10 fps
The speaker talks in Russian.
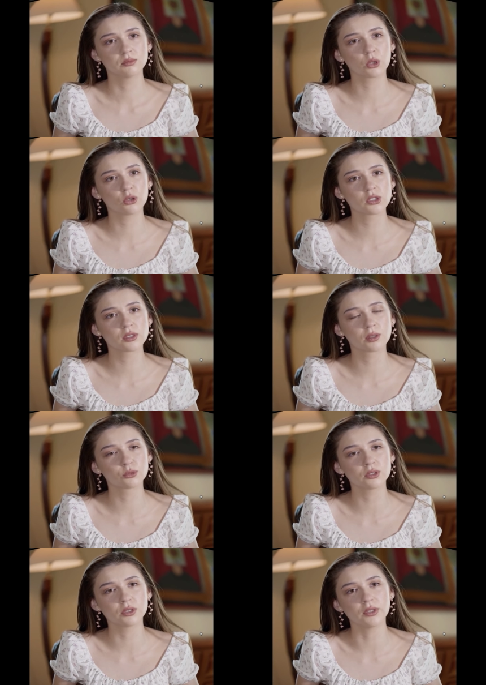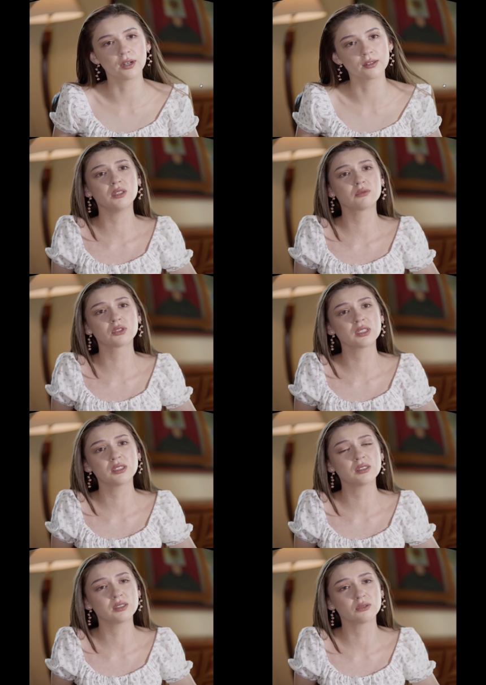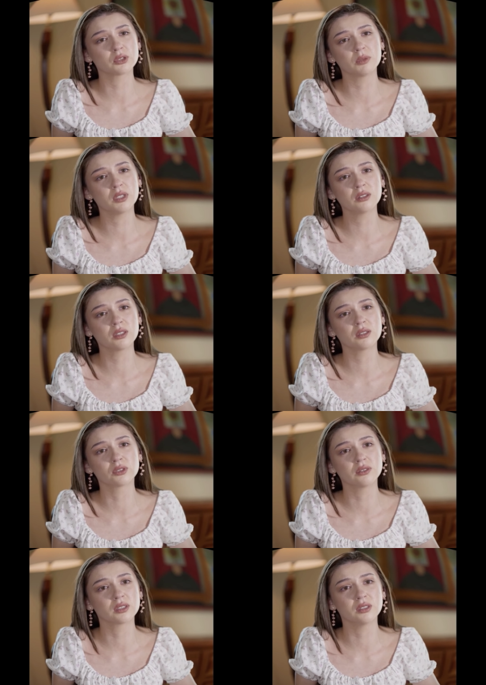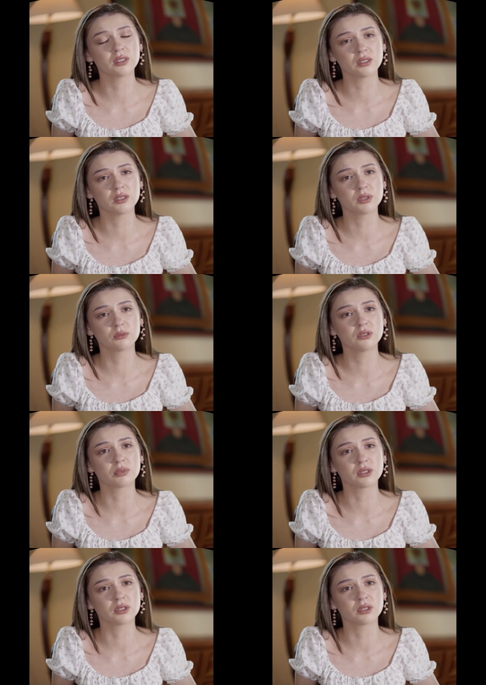мне хочется кому-то доверять. И вот за эти вот моменты я его, наверное, никогда не пойму, не